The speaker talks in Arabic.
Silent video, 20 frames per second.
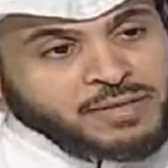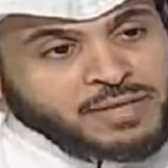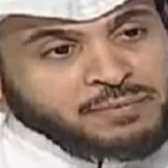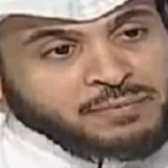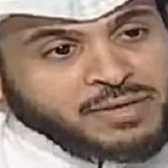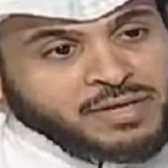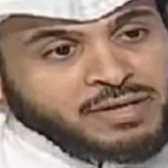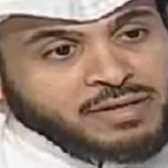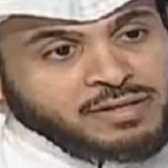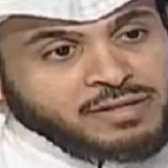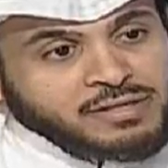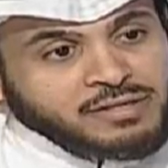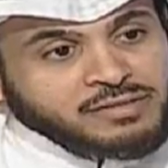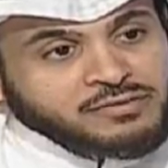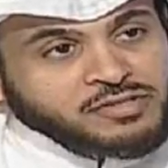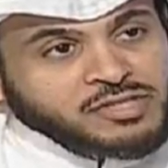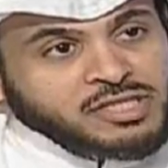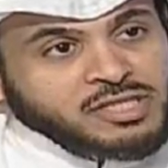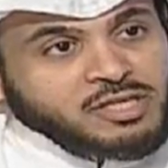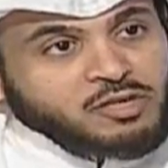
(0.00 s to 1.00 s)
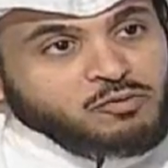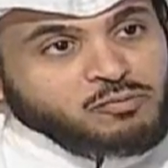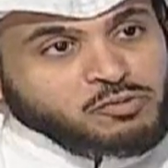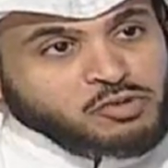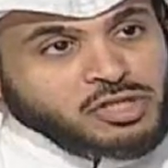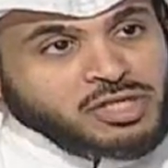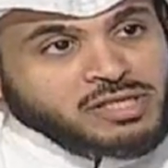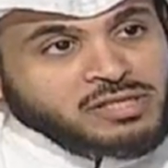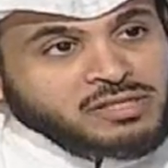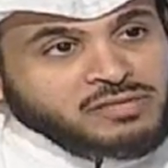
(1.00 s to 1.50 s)
بامراضنا النفسيه
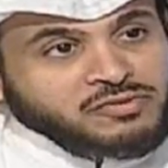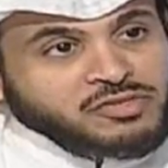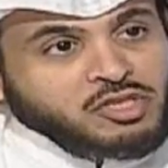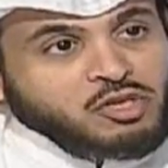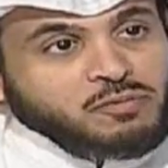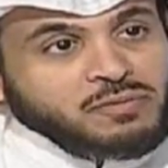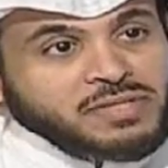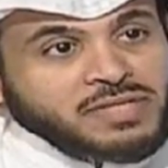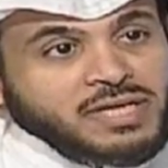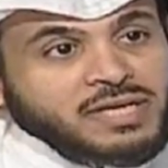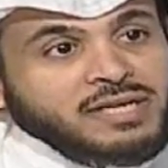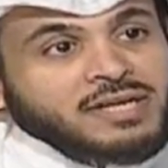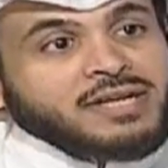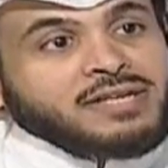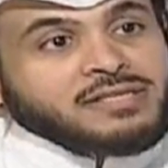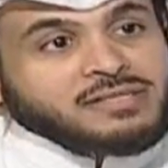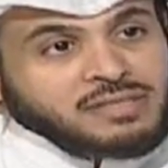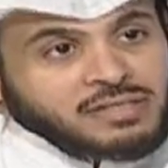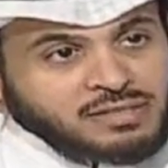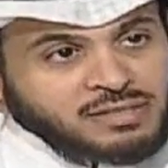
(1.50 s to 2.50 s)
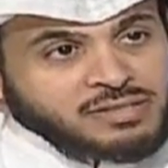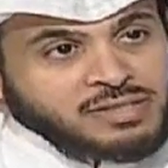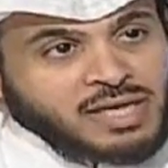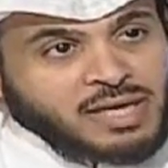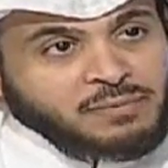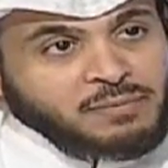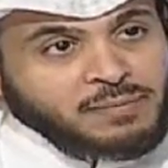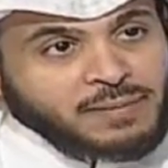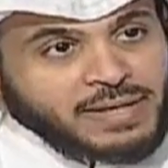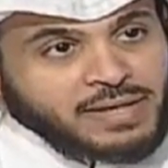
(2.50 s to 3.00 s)
ومشكلات نفسيه وبالتالي لا نستطيع
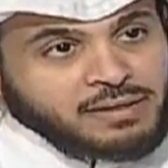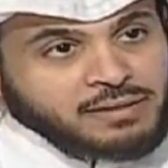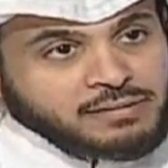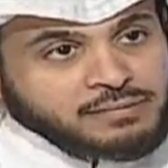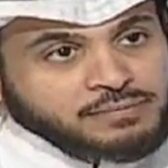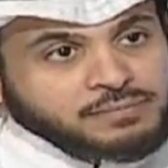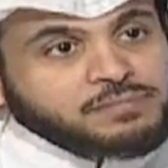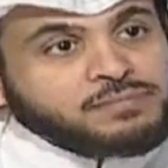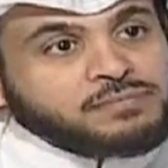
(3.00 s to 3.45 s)
التعامل معها نعم